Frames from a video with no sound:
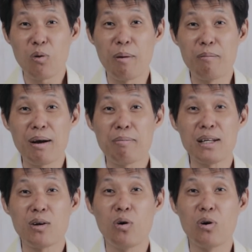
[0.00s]
ความรัก
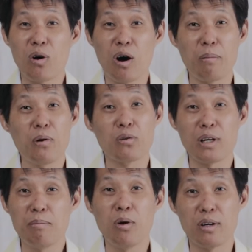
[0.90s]
มั่นคงของพระองค์
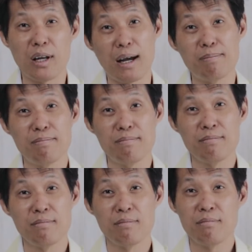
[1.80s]
ทั้งหมดนะครับ
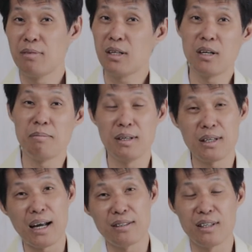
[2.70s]
ไม่เคยมี
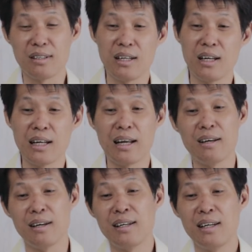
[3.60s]
ขาดสิ่งดีใด
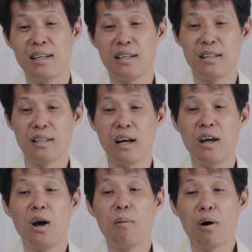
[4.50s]
เลยนะ
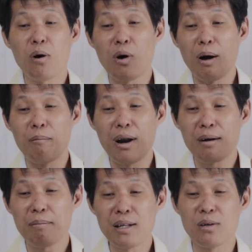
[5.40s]
เพราะความรั
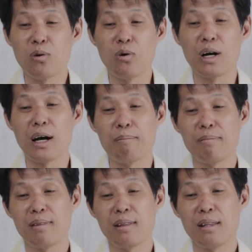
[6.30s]
กมั่นคงครับ
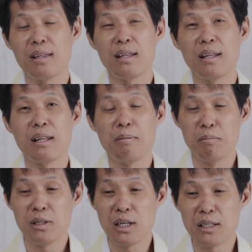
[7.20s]

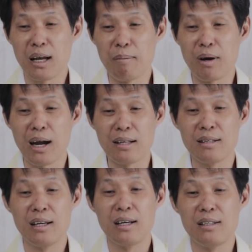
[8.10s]
ไม่ใช่ทำการ
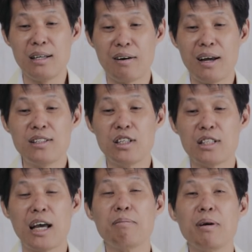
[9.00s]
อย่างไร้จิต
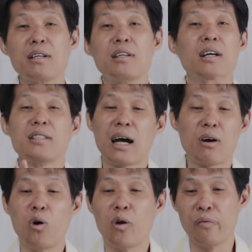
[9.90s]
ใจเหมือนเครื่องจัก
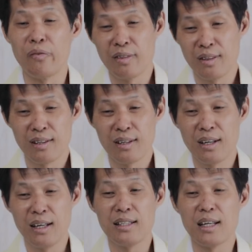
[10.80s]
รกล
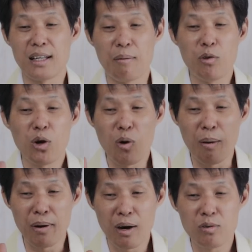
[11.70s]
แต่ทำด้วยค
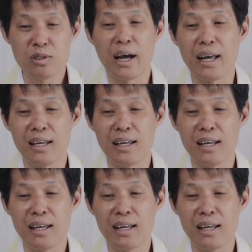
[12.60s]
วามเข้าใจ